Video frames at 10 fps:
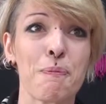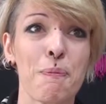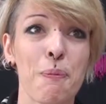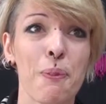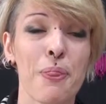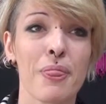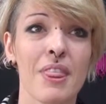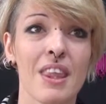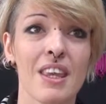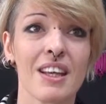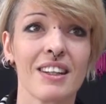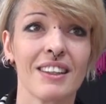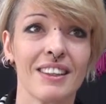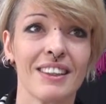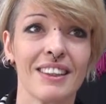bon, et donc ta
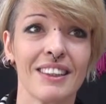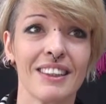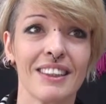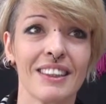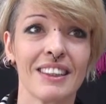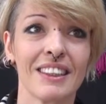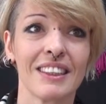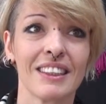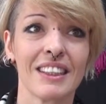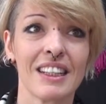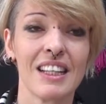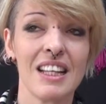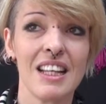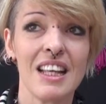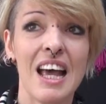boutique est ouverte quand
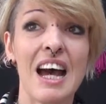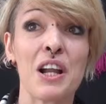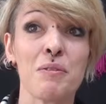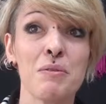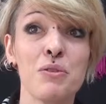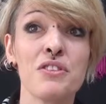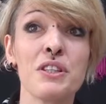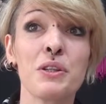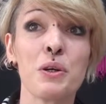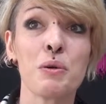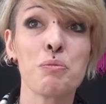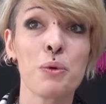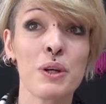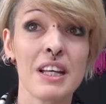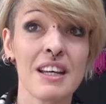alors ma boutique euh,
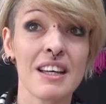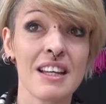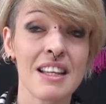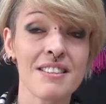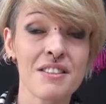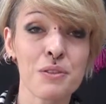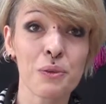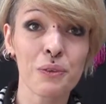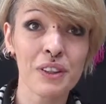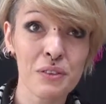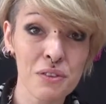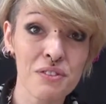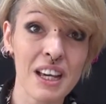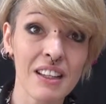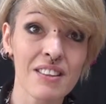pour la, saison est
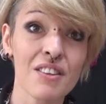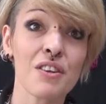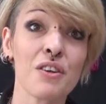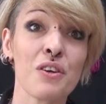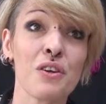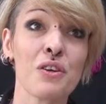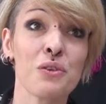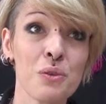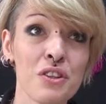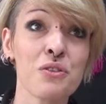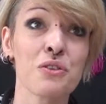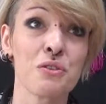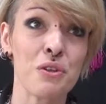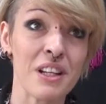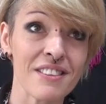ouverte euh, tous les jours
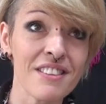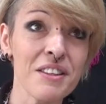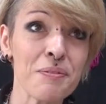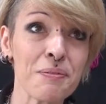sauf le lundi.